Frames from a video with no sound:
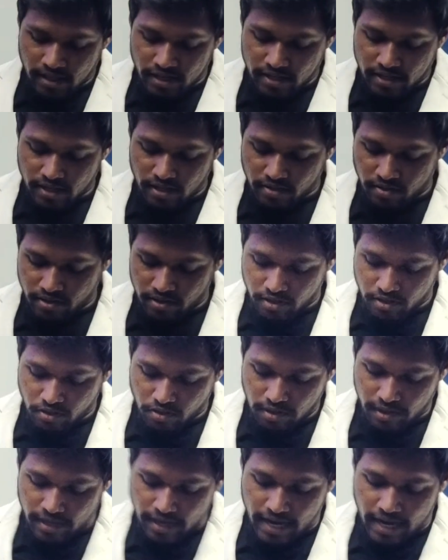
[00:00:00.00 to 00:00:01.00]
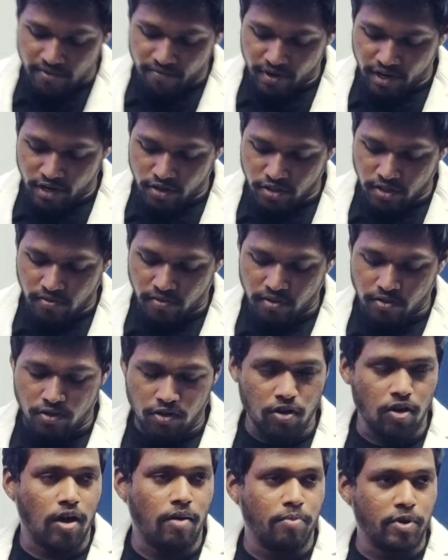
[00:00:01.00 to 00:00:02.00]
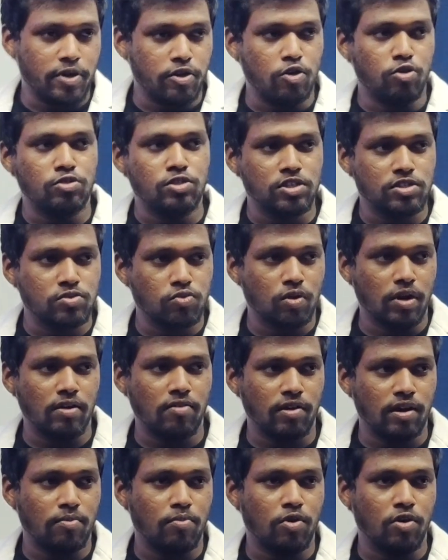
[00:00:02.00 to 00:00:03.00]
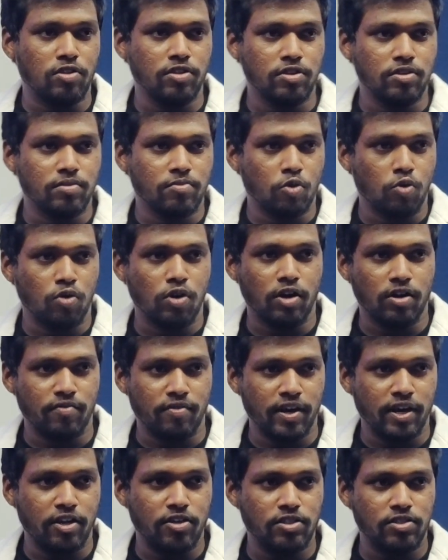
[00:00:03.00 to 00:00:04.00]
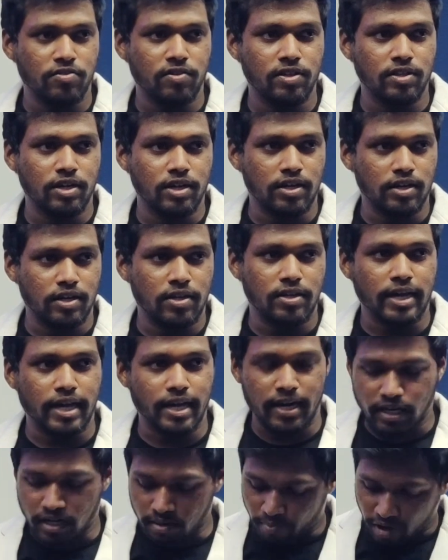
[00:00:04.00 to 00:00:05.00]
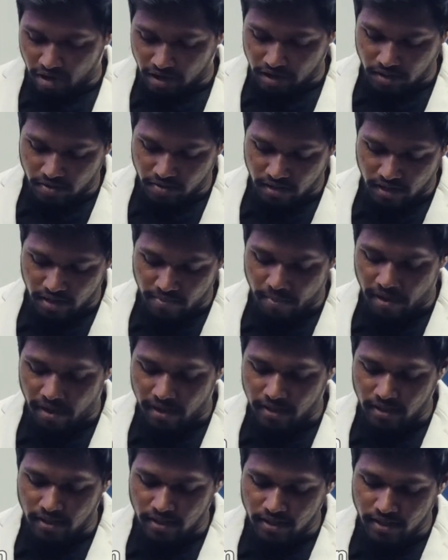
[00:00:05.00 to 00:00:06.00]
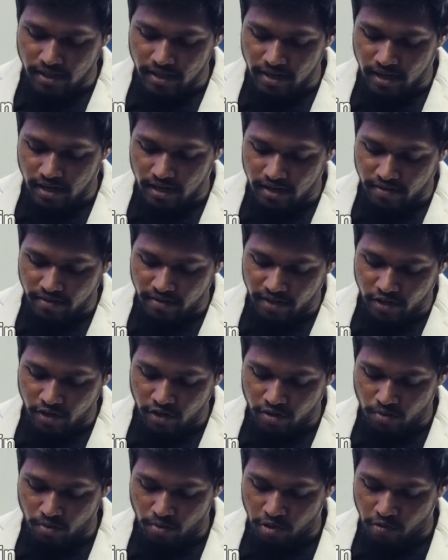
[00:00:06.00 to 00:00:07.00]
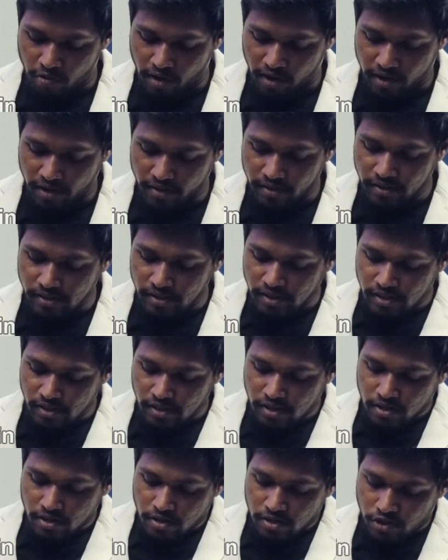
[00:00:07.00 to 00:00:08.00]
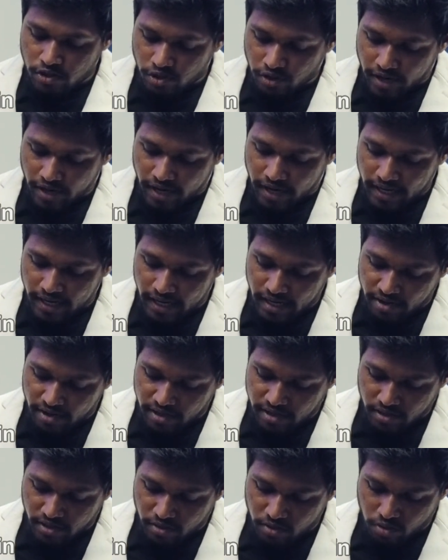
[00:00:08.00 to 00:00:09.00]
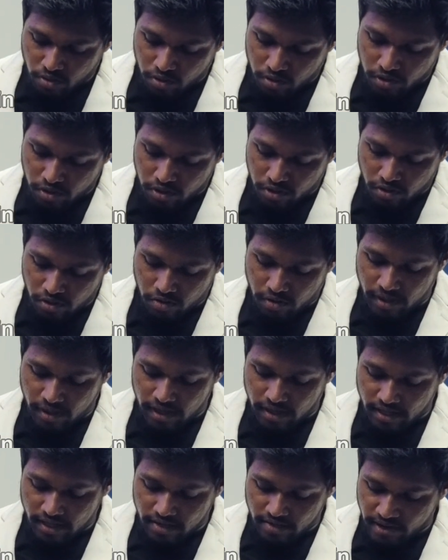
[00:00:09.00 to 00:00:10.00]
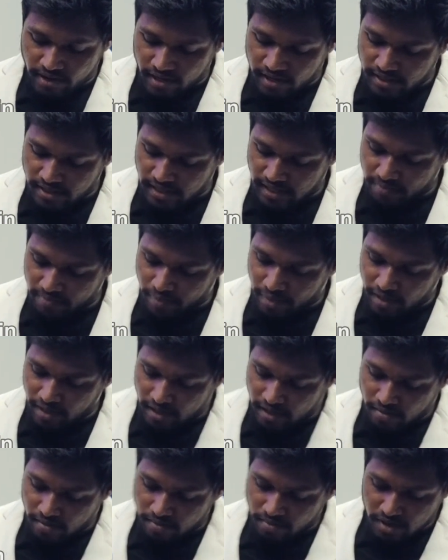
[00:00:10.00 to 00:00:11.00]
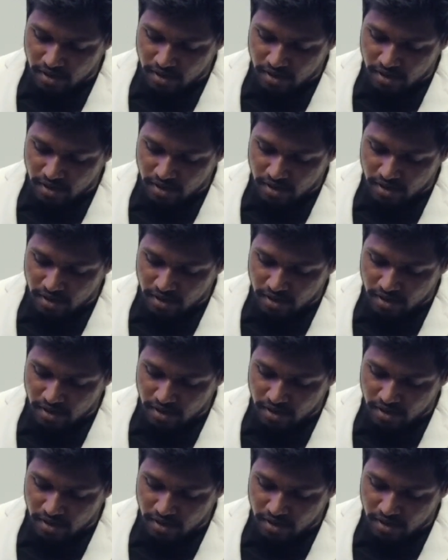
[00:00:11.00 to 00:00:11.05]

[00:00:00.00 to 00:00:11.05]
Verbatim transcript: முன் வருவதால் கணிசமான வருமானமும் இதில் கிடைக்க வாய்ப்புள்ளதாக தெரிவித்தார் வீடியோக்களை பதிவேற்றம் செய்ய மற்ற சமூக வலைதளங்களைப் போன்று அல்லாமல் இந்த